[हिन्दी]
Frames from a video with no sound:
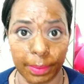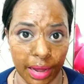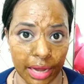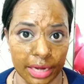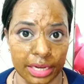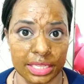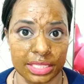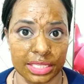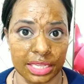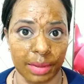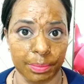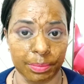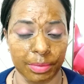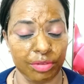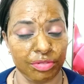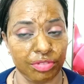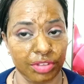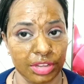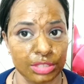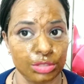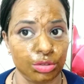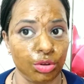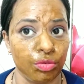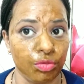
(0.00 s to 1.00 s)
पानी से अपने
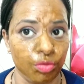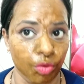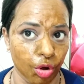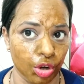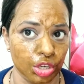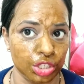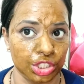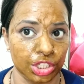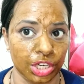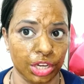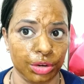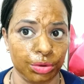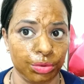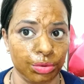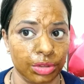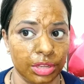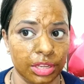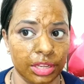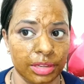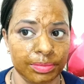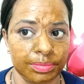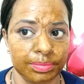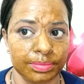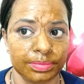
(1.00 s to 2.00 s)
फेस को वॉश
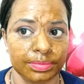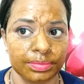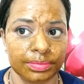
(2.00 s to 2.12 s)
करूंगी